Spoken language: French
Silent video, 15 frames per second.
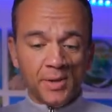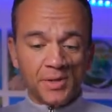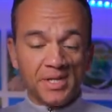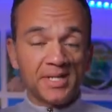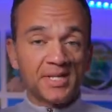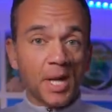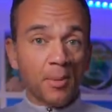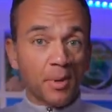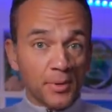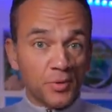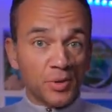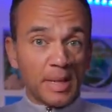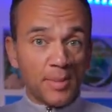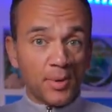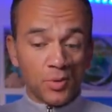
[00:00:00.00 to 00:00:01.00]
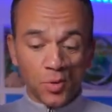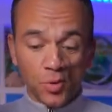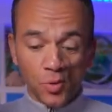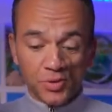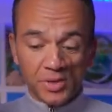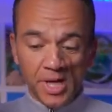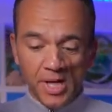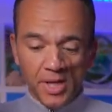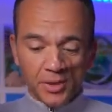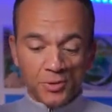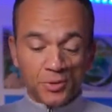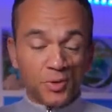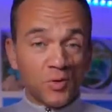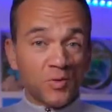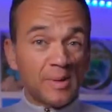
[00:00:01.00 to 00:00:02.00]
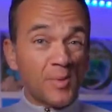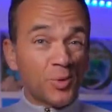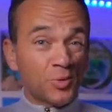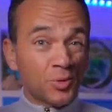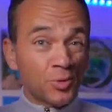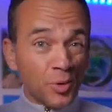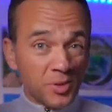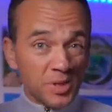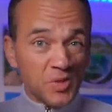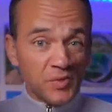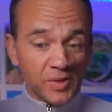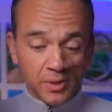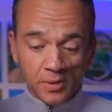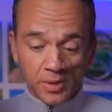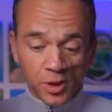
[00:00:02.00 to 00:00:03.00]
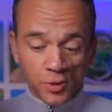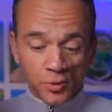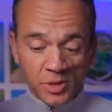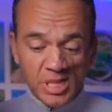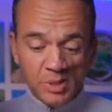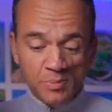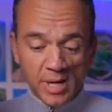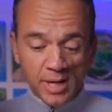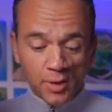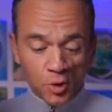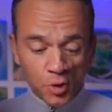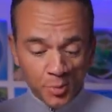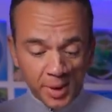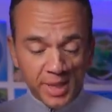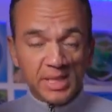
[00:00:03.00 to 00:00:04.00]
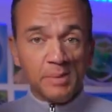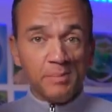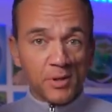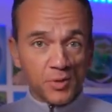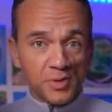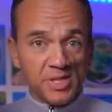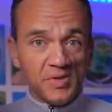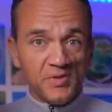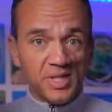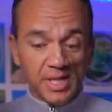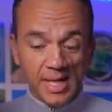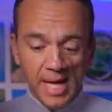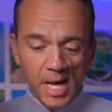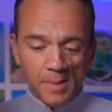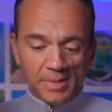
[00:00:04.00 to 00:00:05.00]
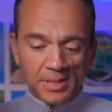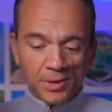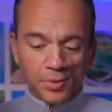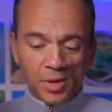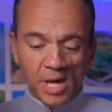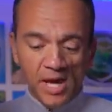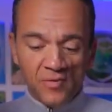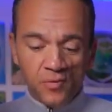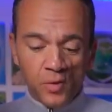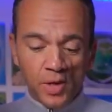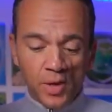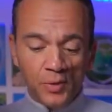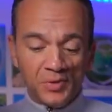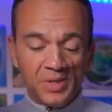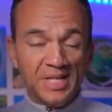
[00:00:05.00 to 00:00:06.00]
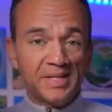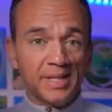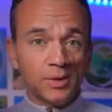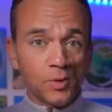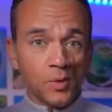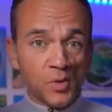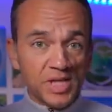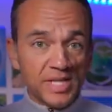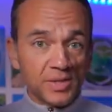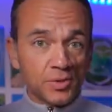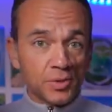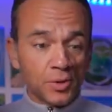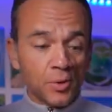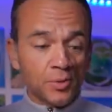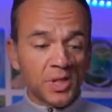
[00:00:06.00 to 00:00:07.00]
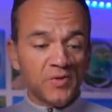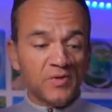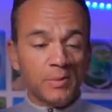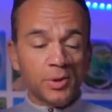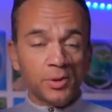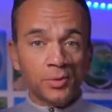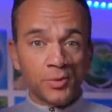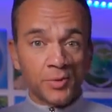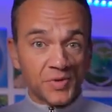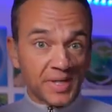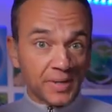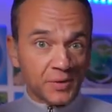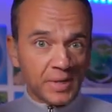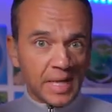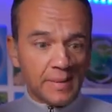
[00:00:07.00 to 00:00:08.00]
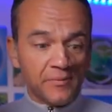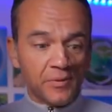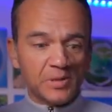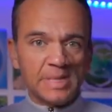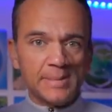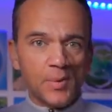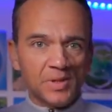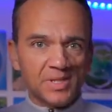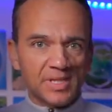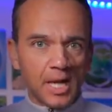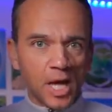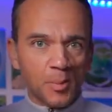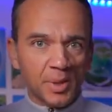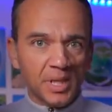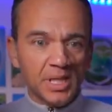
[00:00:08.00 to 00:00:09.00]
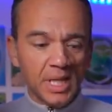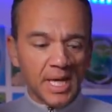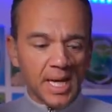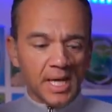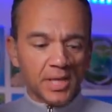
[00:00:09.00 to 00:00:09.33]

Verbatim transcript: Euh, ça c'est un premier truc à prendre en compte. Ce seront vraiment deux drones différents. Hein. Je ne dis pas que le prix n'est pas justifié parce que avoir une telle technologie dans un drone qui fait moins de 250 grammes, forcément ça a un prix.